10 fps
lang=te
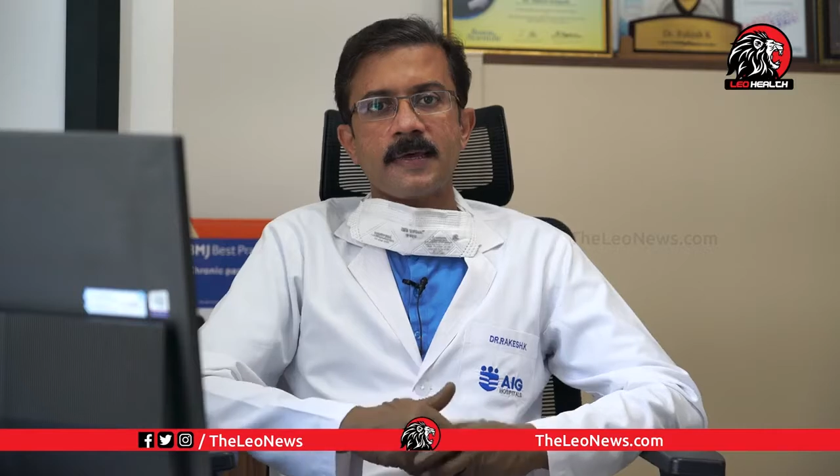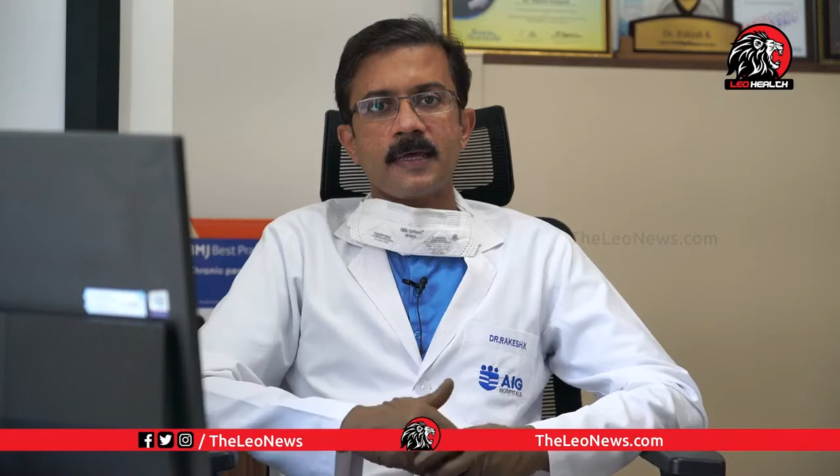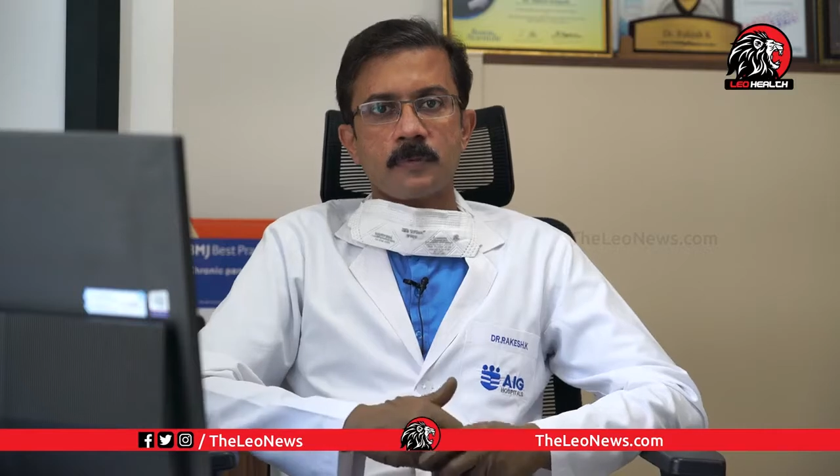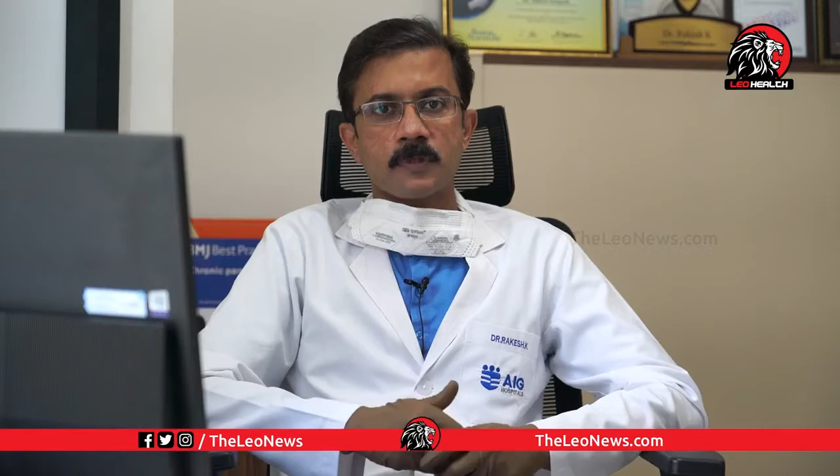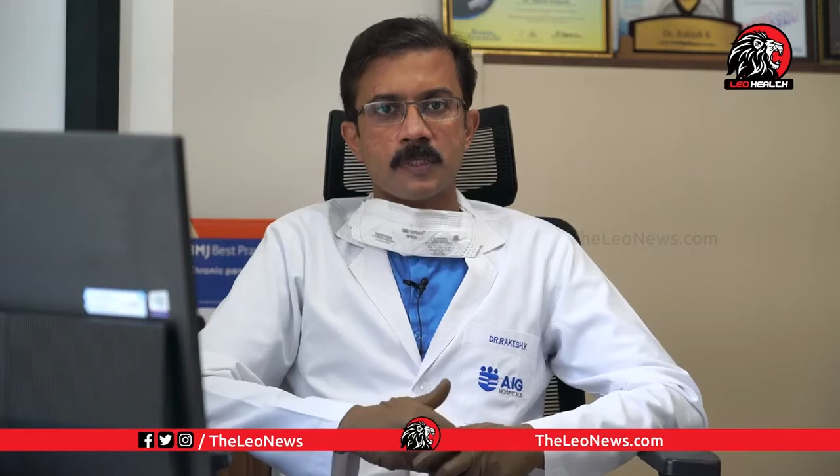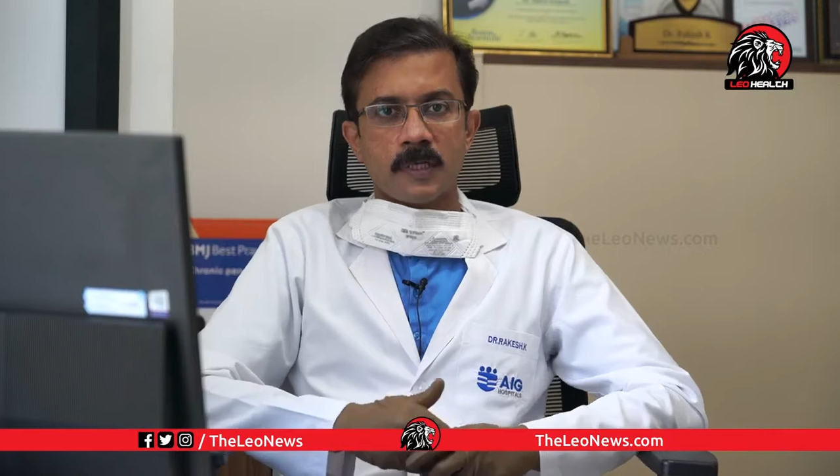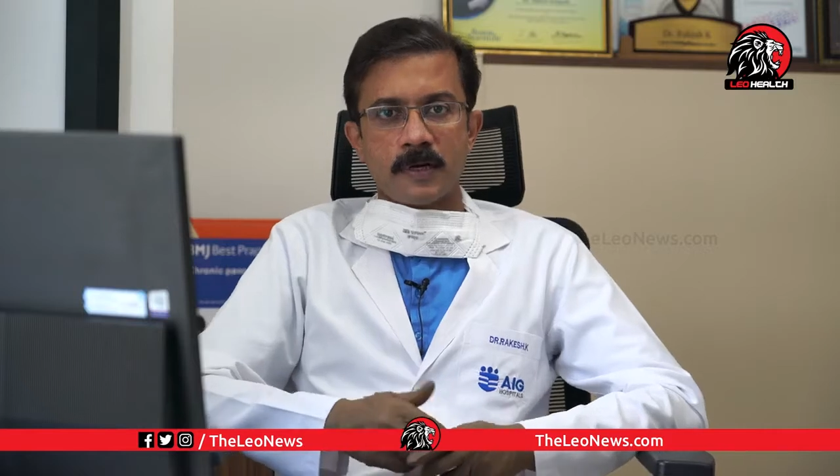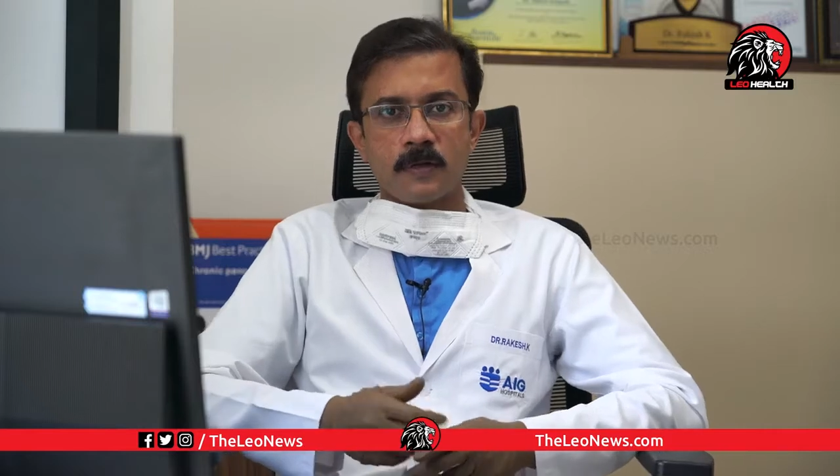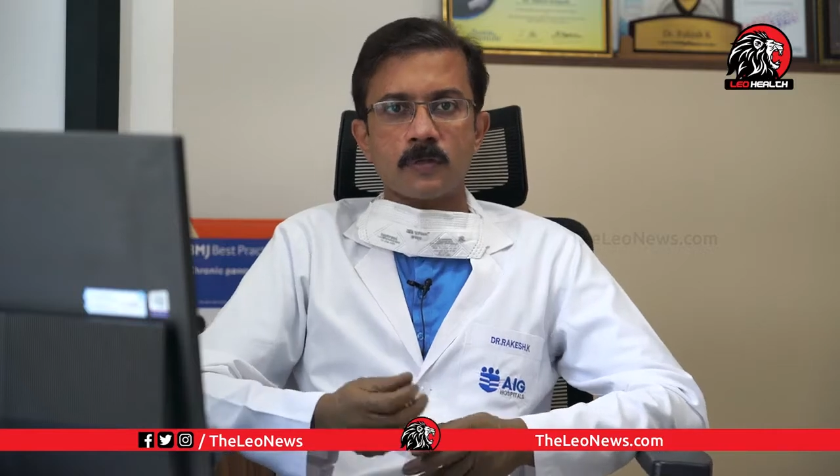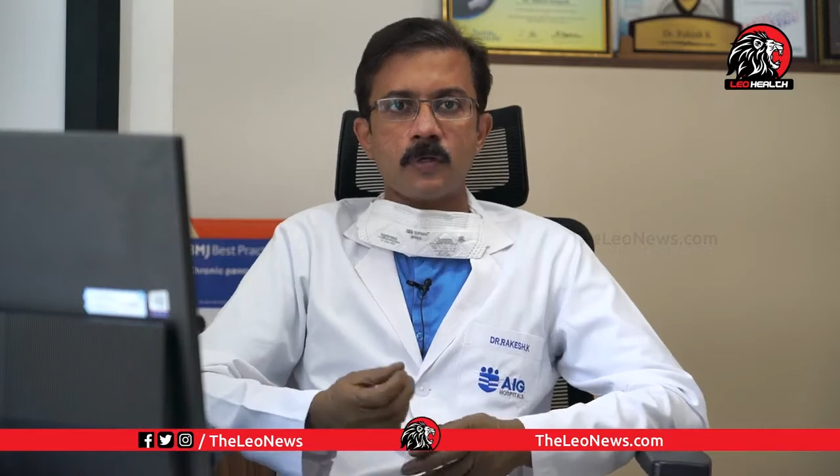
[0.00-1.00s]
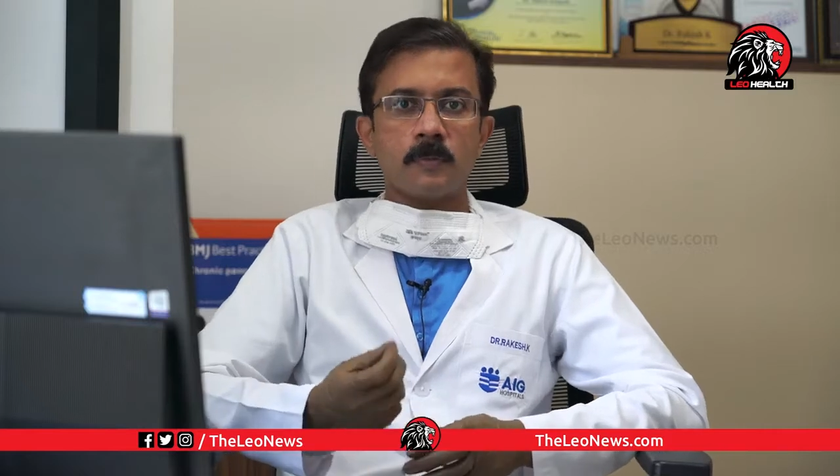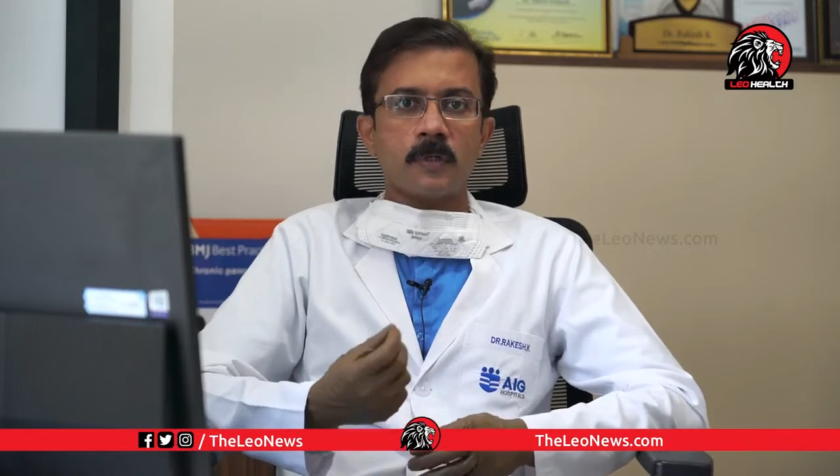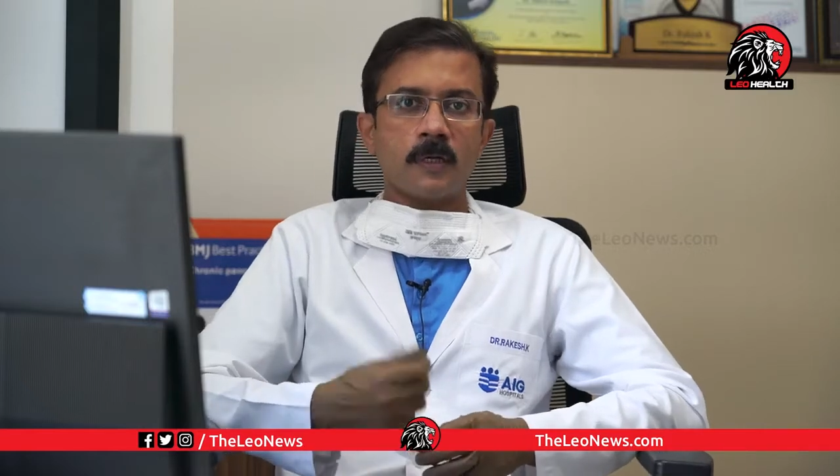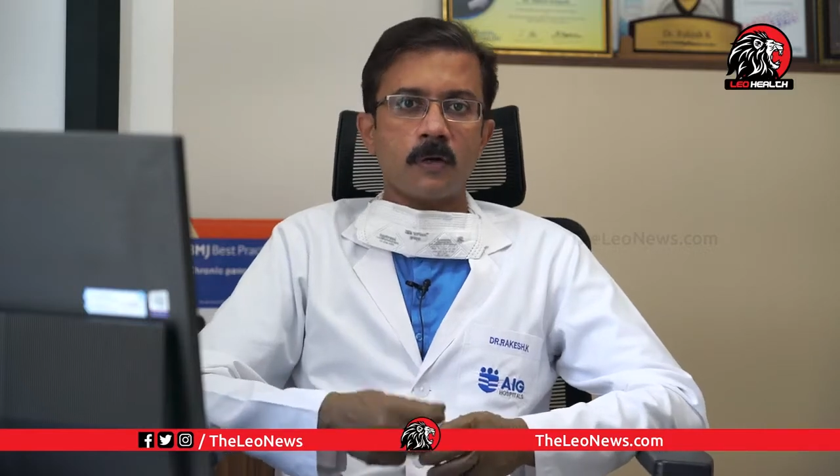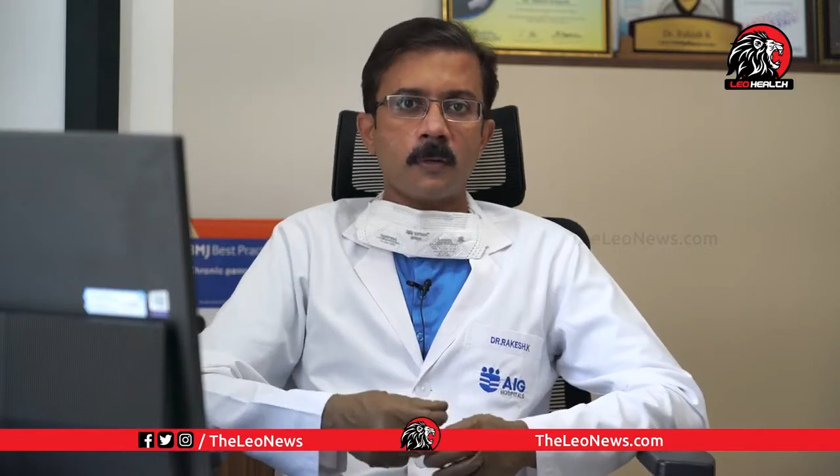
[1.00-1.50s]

డే కేర్ ప్రొసీజర్ ఎండోస్కోప్తోనే